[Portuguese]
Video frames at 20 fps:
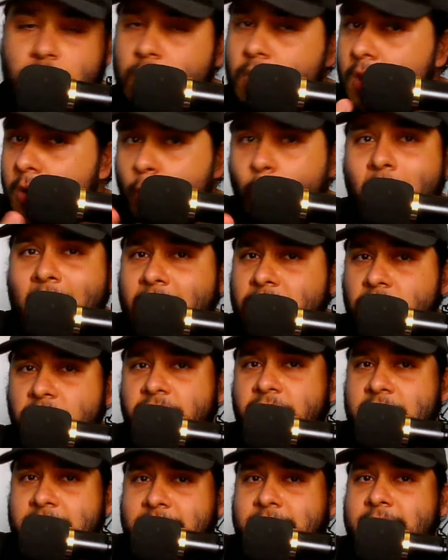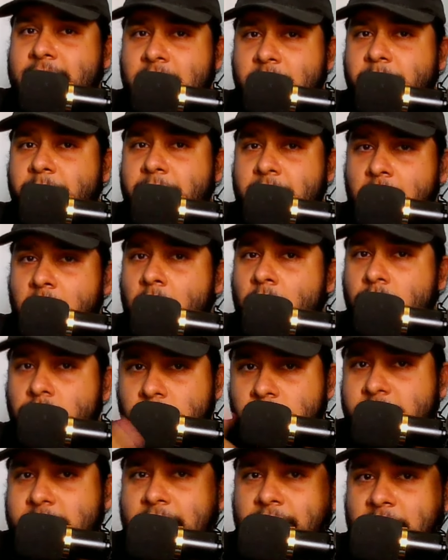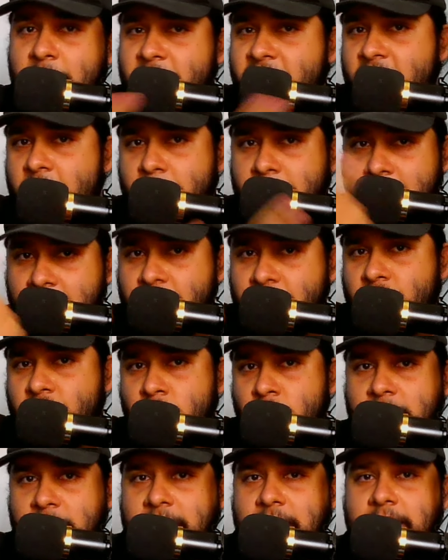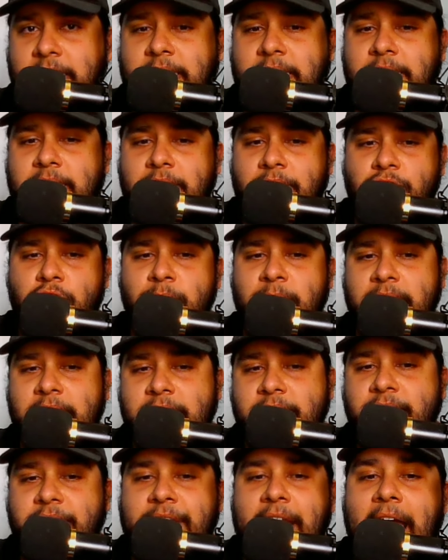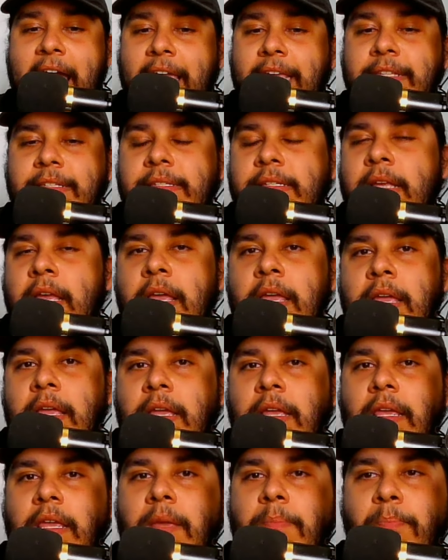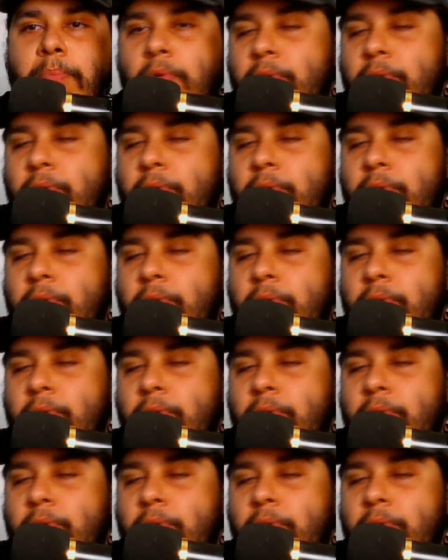quatro vezes campeão, sendo MVP de uma das, de uma das finais. E por